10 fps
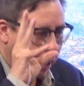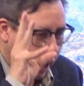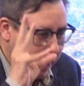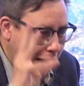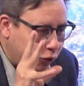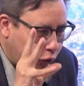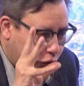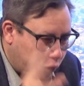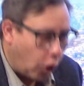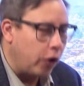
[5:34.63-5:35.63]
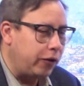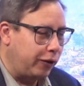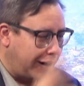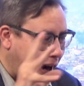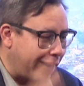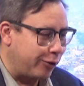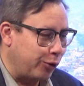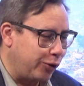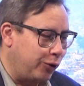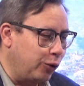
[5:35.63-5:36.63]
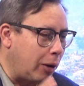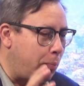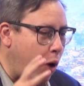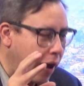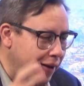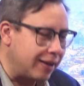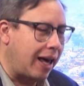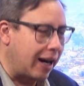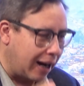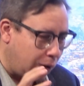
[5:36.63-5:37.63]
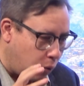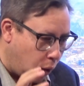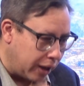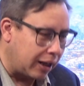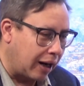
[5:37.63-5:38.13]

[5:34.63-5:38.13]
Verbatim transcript: En esos dos casos, tú te puedes dar cuenta